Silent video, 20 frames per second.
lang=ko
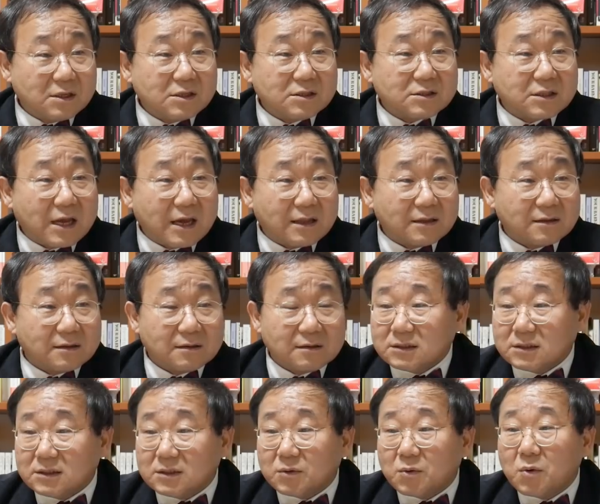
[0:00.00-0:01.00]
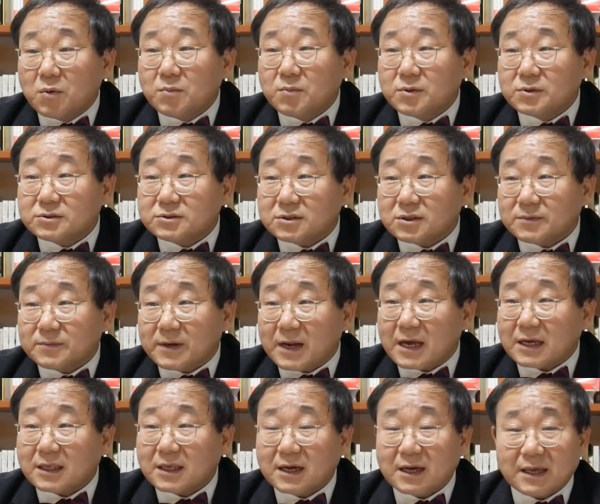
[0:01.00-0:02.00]
일단 이 공무원 시험을
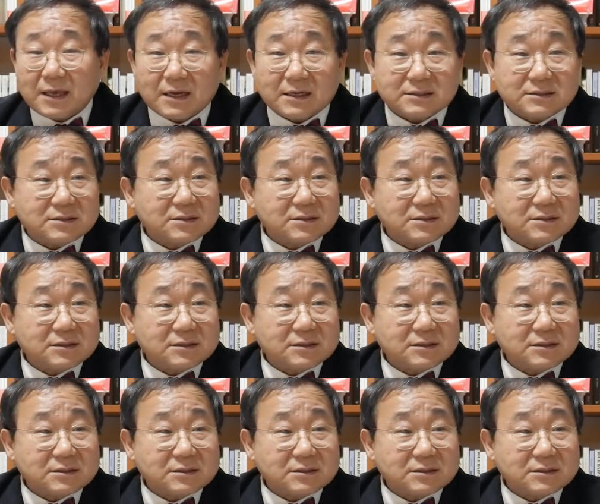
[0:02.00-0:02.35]
합격하기가